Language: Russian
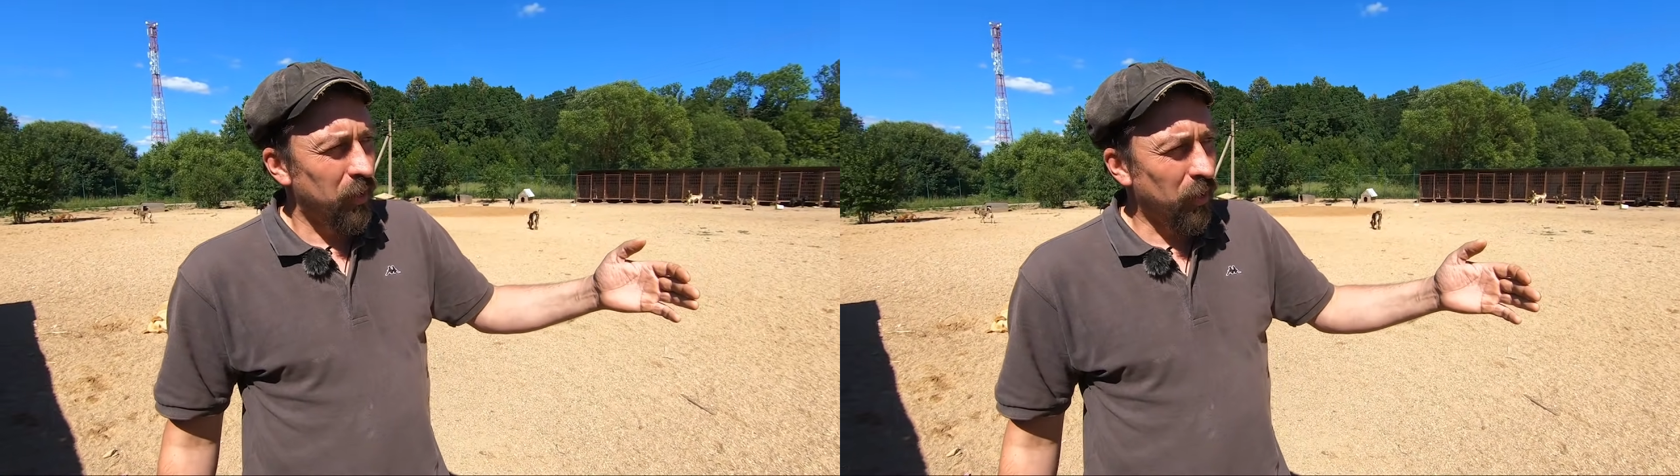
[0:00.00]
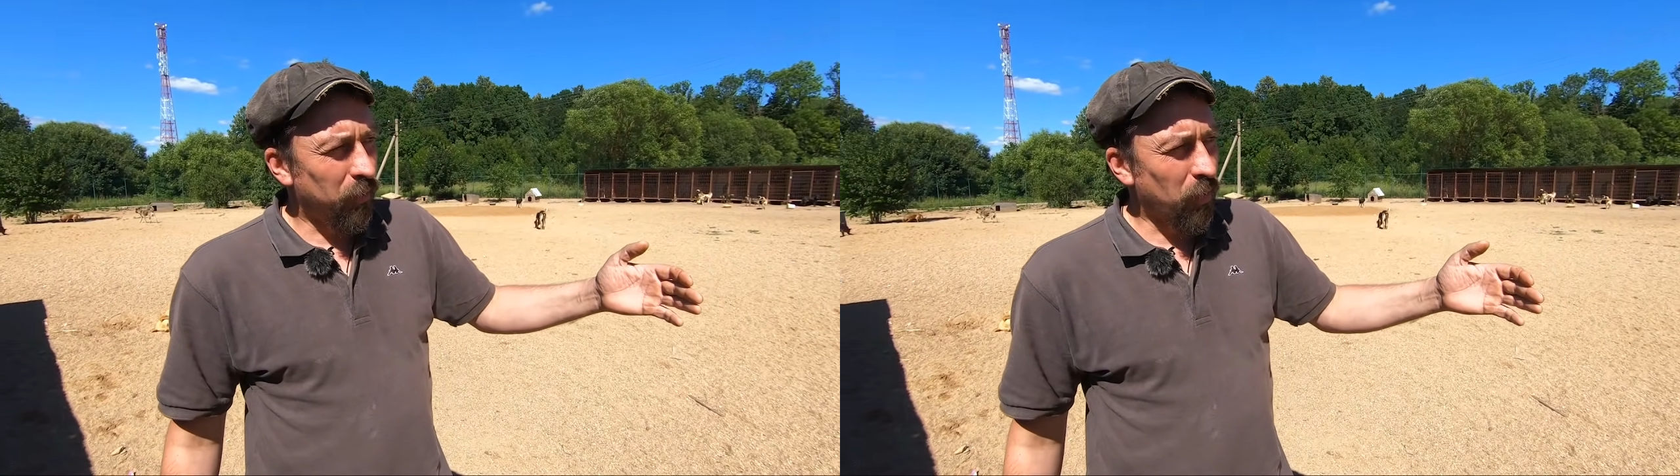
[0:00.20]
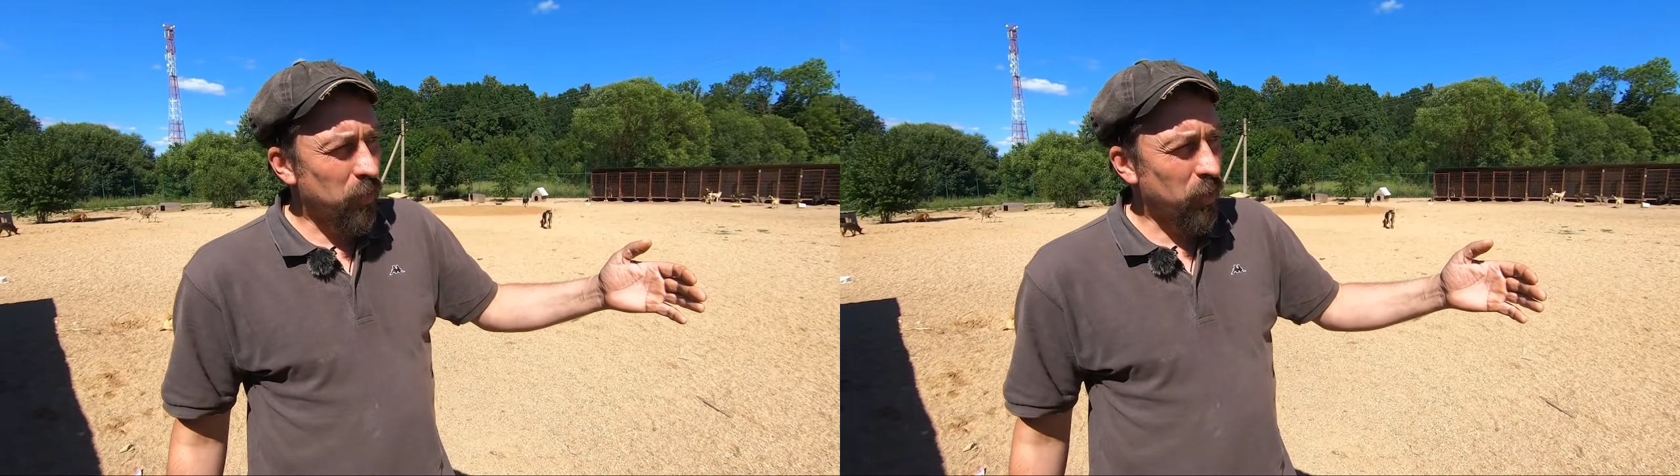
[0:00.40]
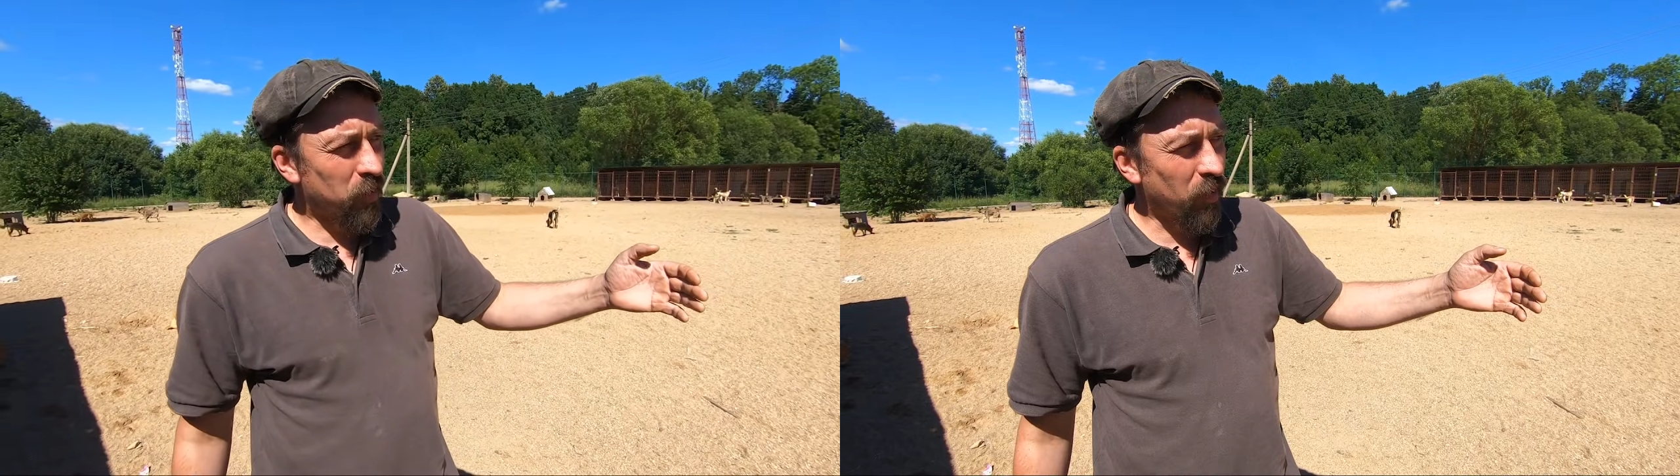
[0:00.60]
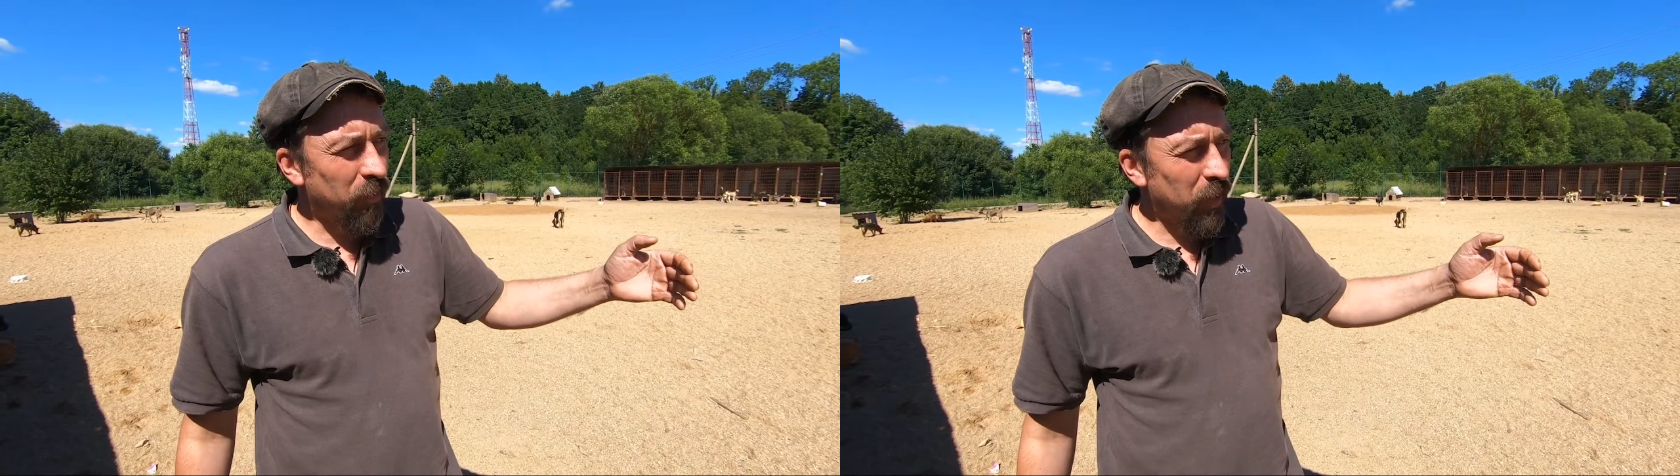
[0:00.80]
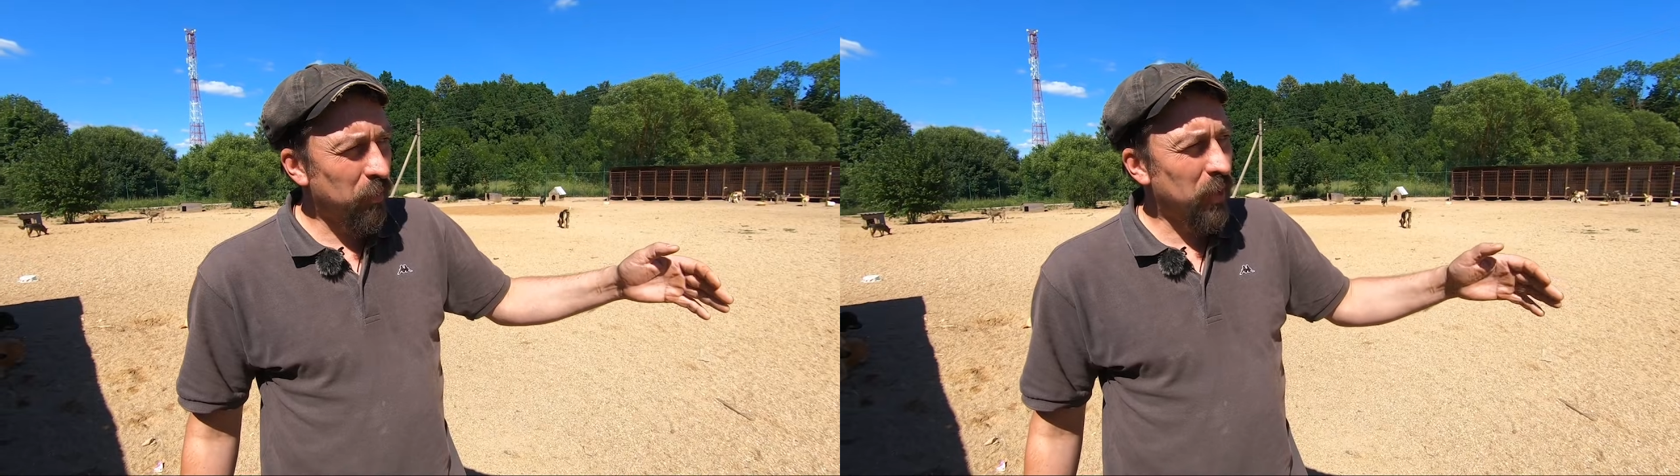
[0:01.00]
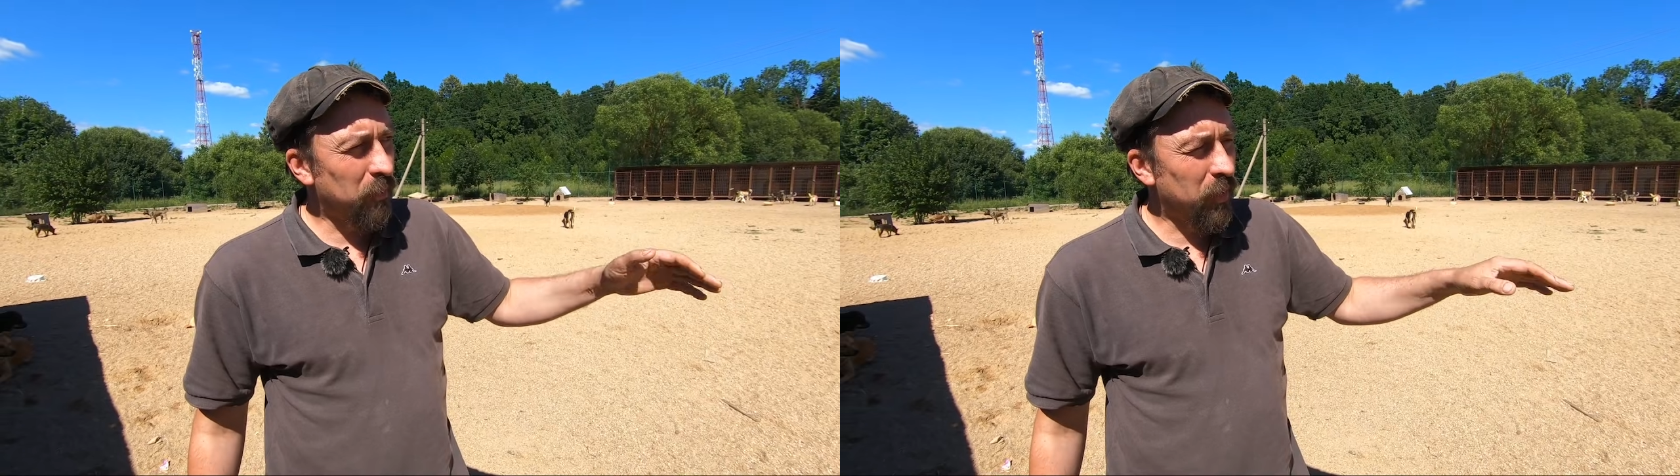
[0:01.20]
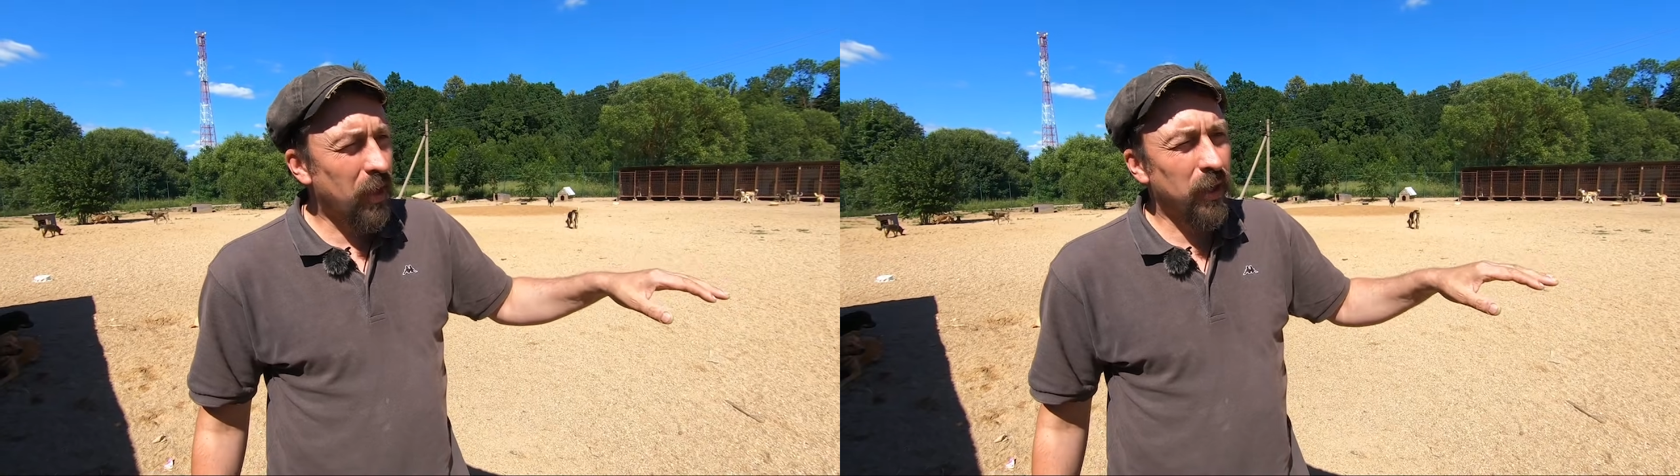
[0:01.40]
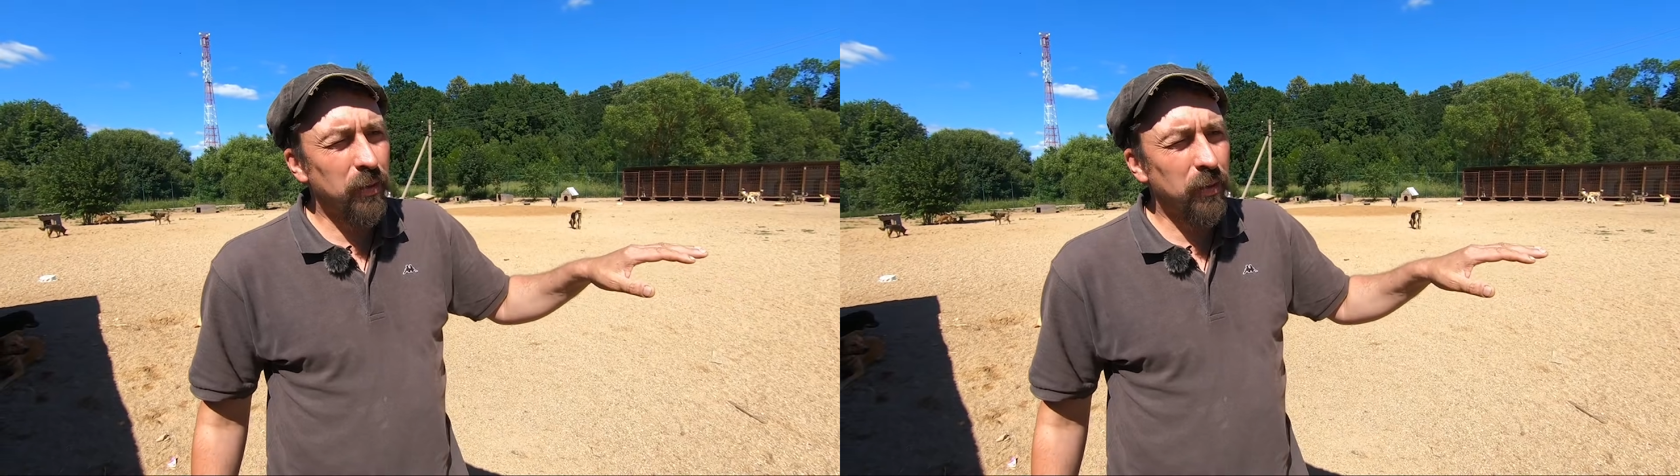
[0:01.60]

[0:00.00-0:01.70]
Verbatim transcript: Дело в том, что со временем, да,